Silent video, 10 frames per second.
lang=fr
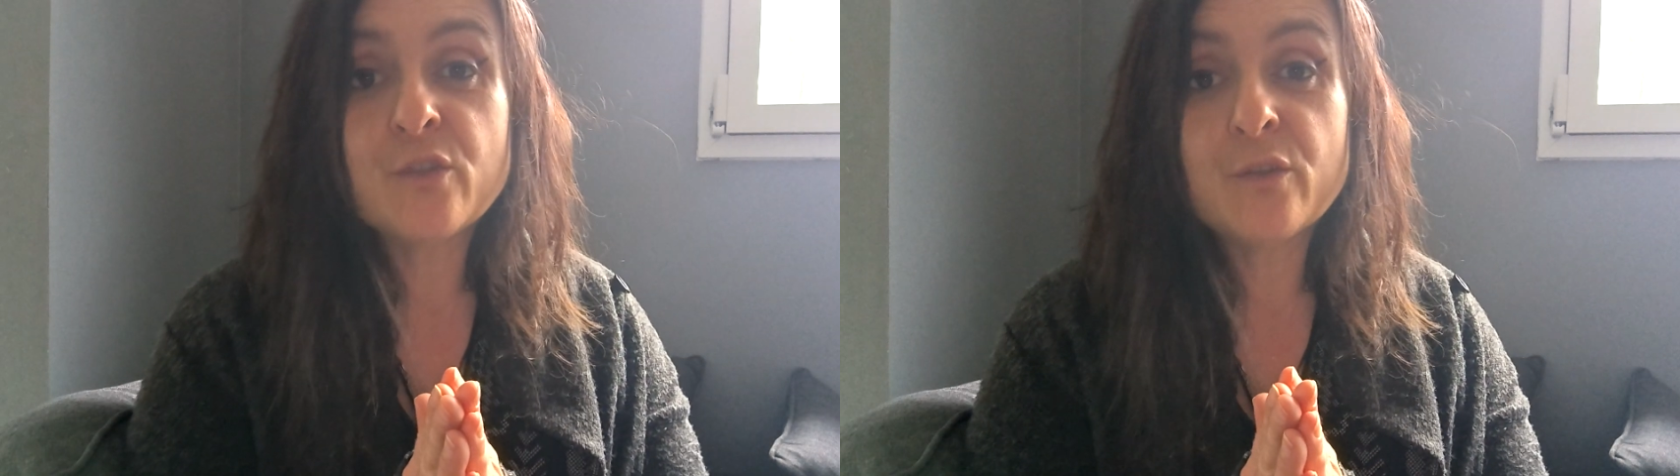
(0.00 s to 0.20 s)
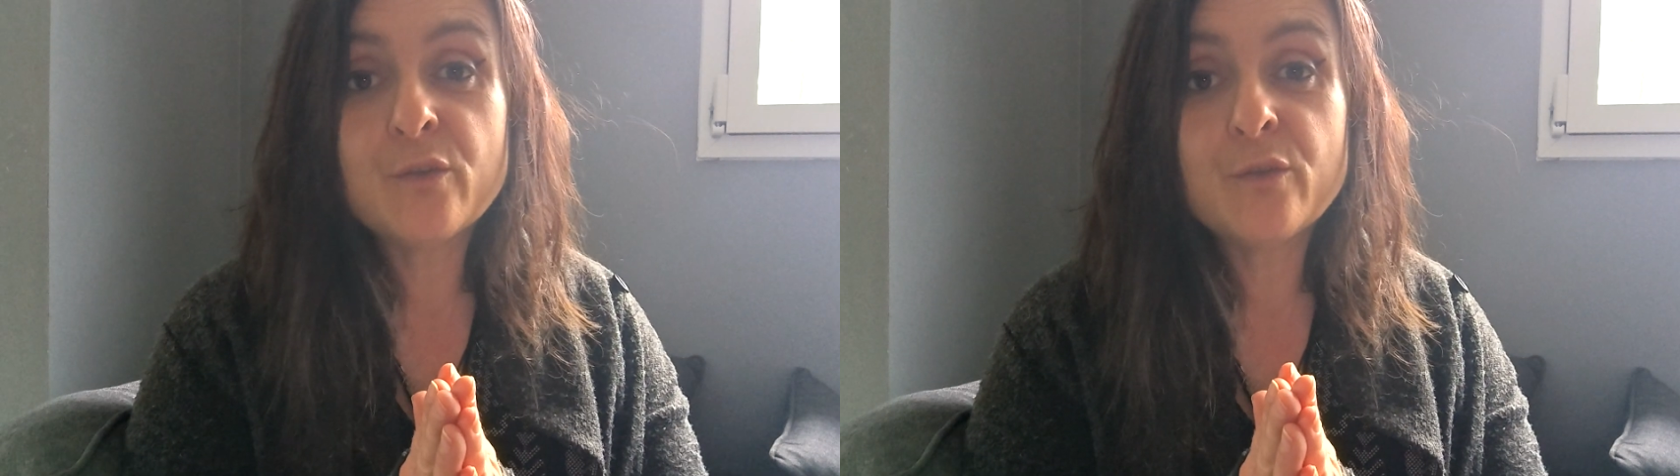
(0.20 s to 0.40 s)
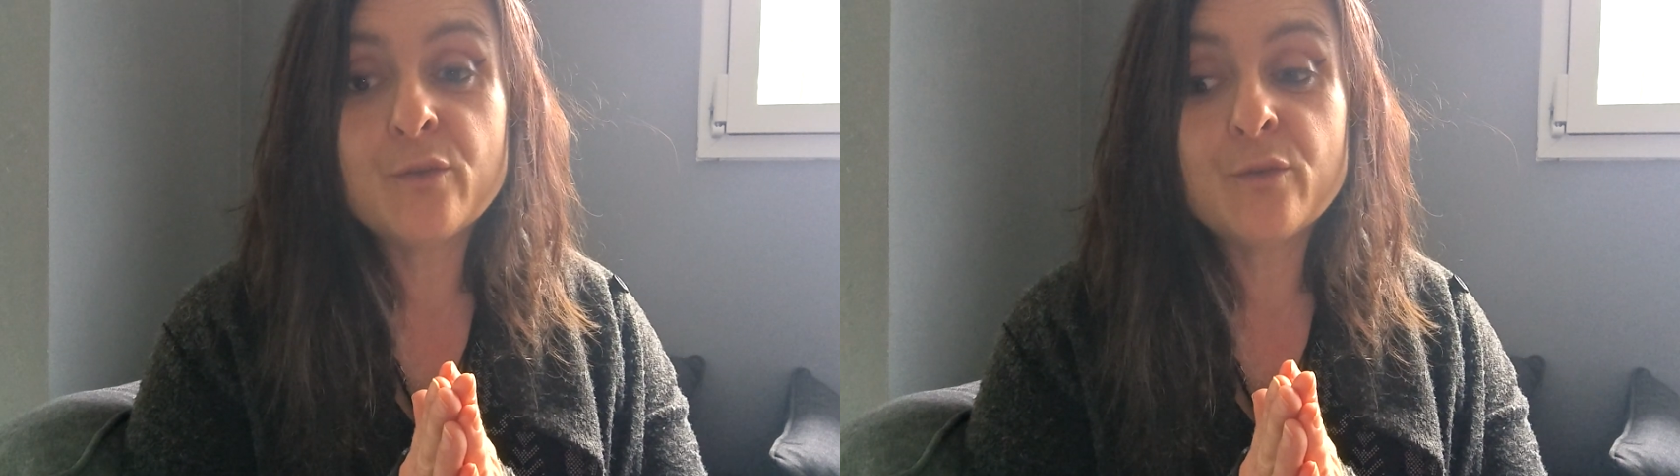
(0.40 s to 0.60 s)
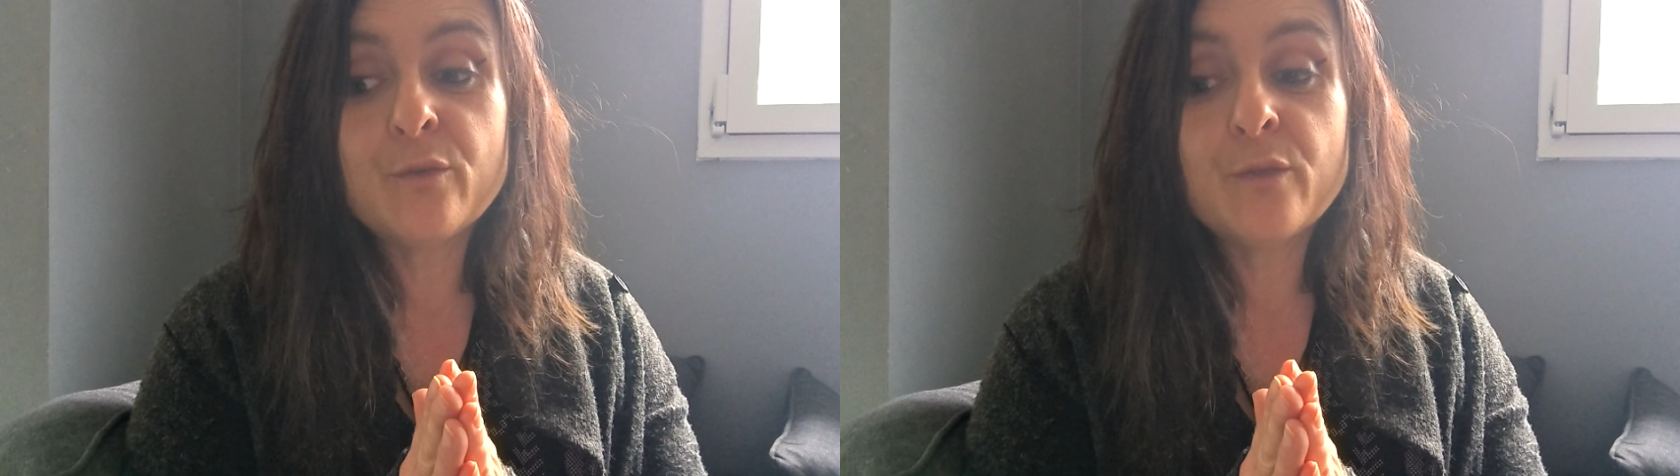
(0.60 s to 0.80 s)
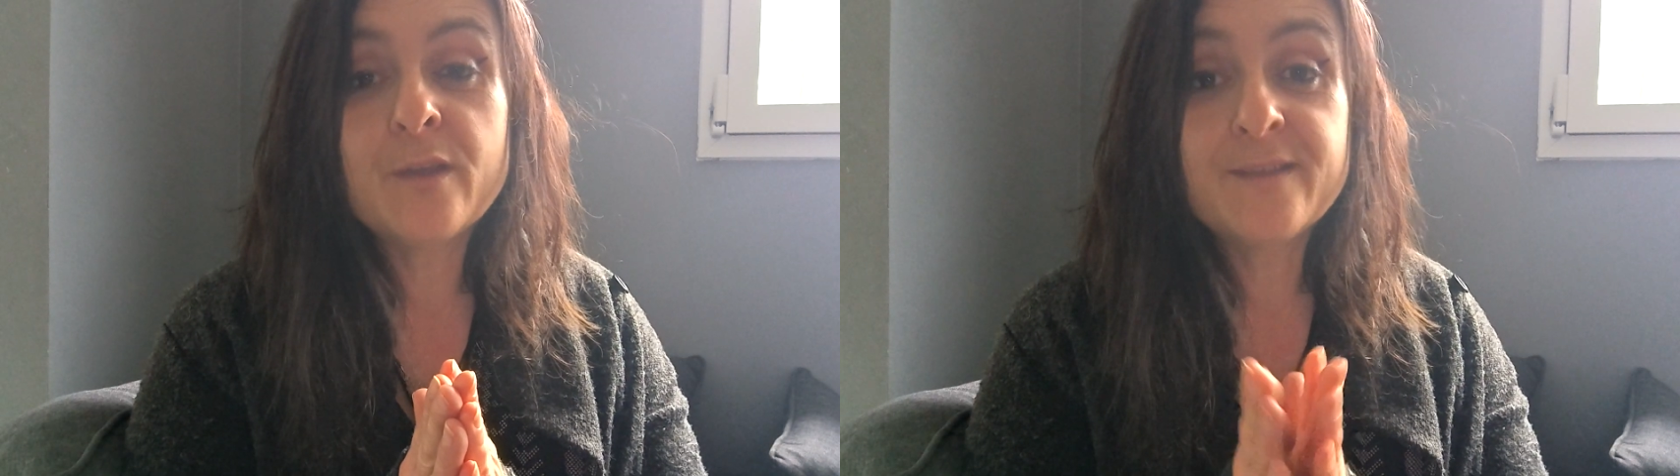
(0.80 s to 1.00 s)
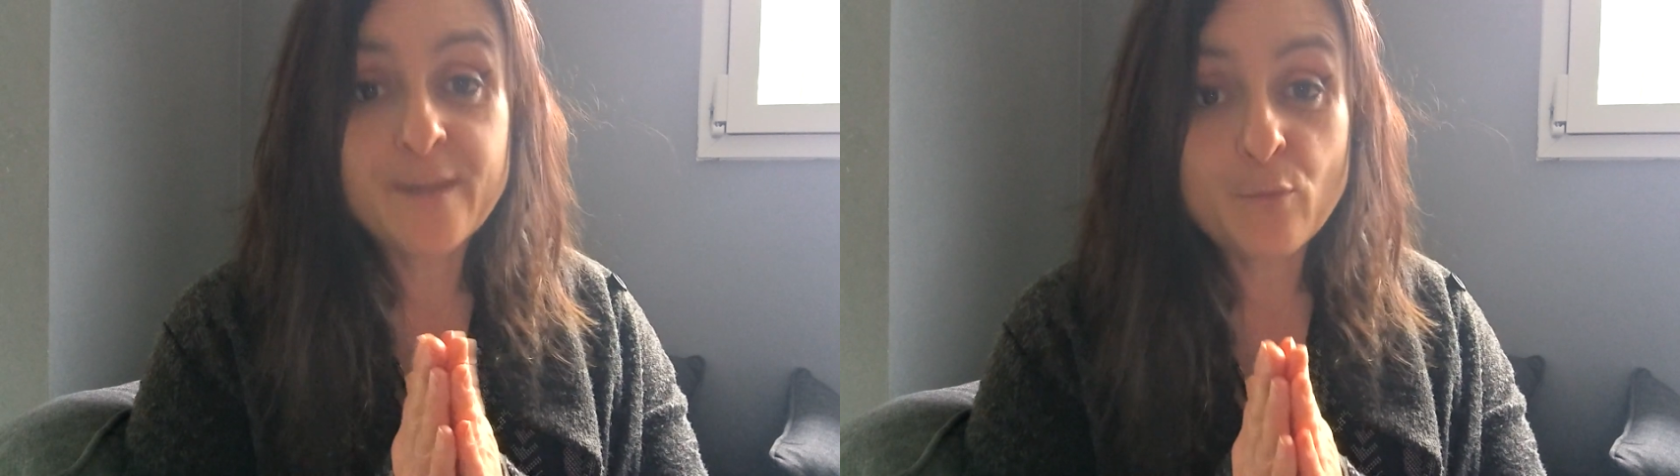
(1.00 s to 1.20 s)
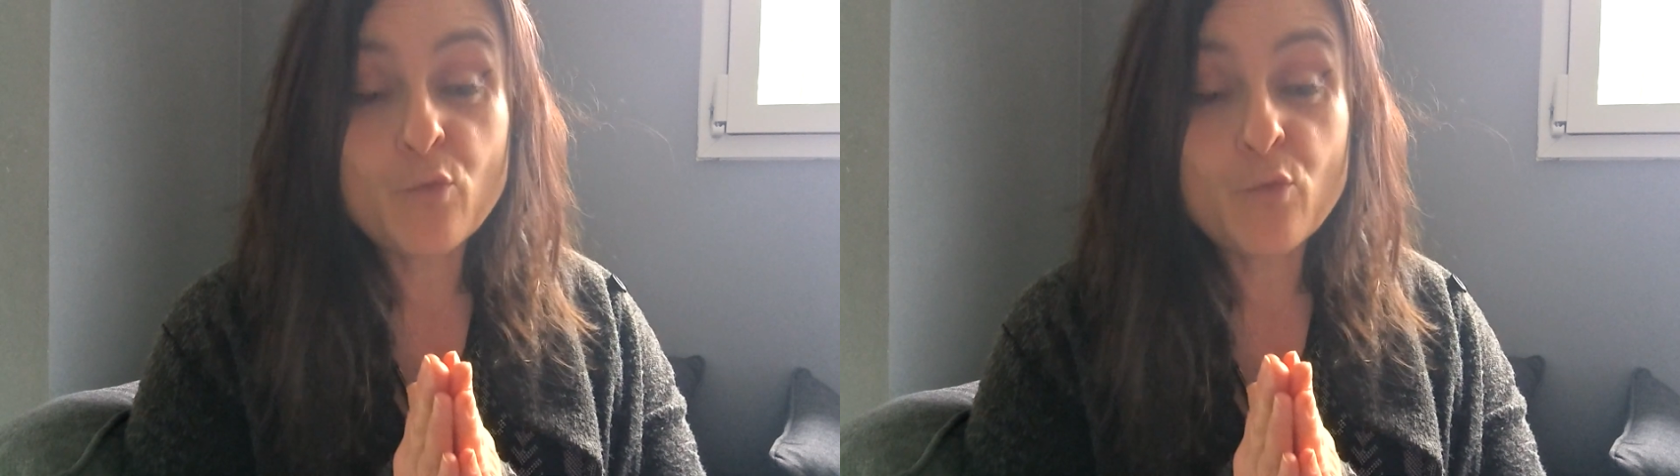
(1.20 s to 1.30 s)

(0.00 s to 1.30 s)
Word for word: ça